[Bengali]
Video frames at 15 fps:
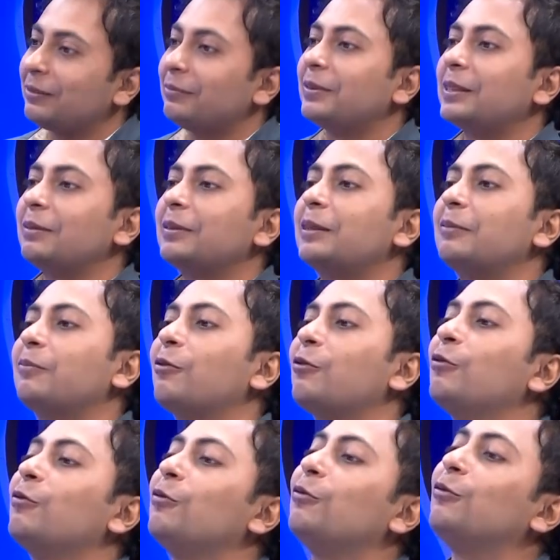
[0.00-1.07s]
পৃথিবীতে
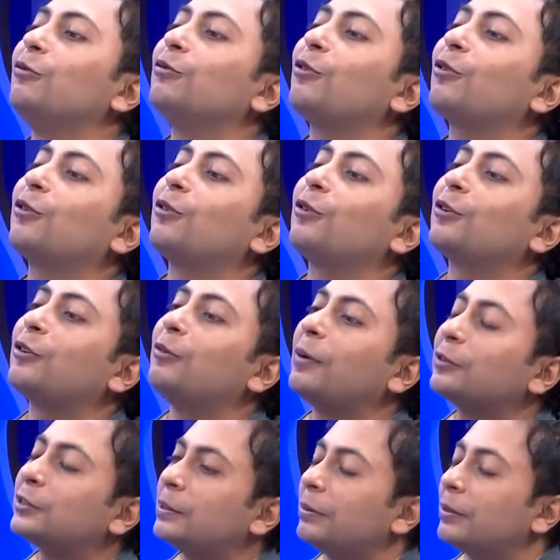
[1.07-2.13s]
বহু লক্ষ লক্ষ
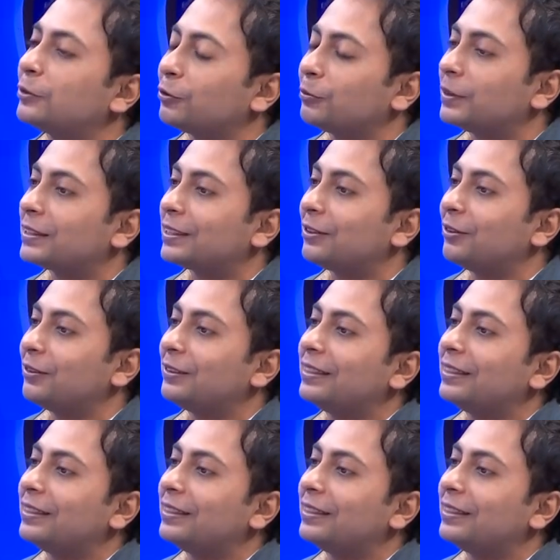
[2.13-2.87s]
মানুষ এভাবে জন্মেছিল